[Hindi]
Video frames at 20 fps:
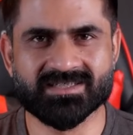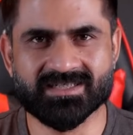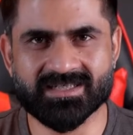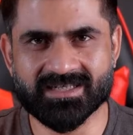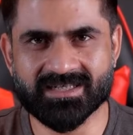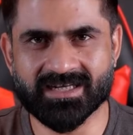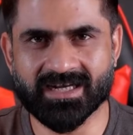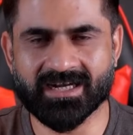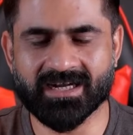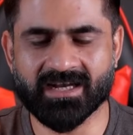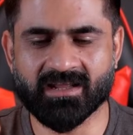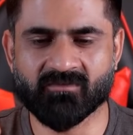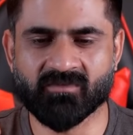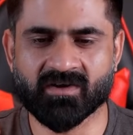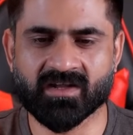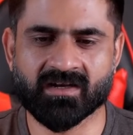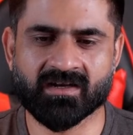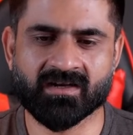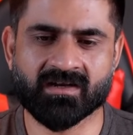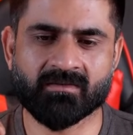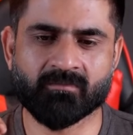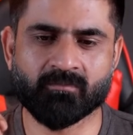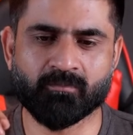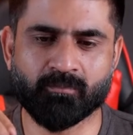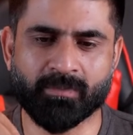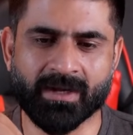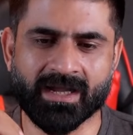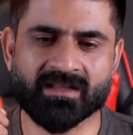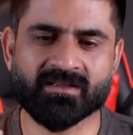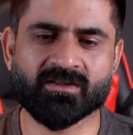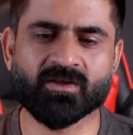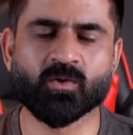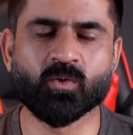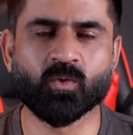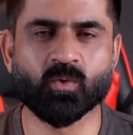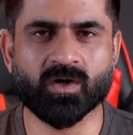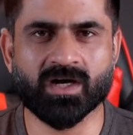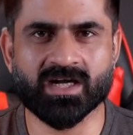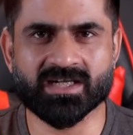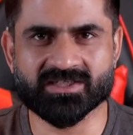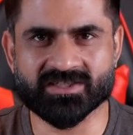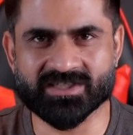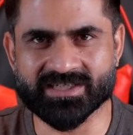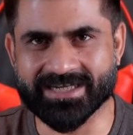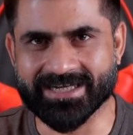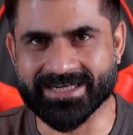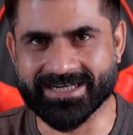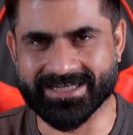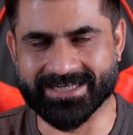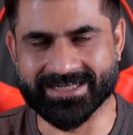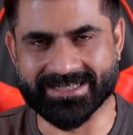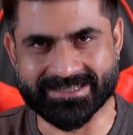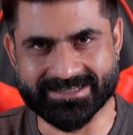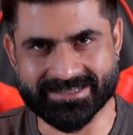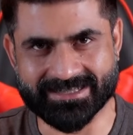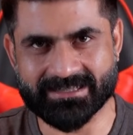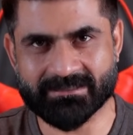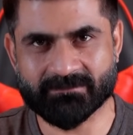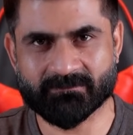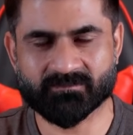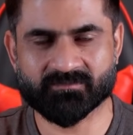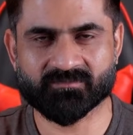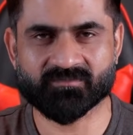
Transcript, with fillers: जी नाइन्टी वन बेहतर होगा जी एटी एट से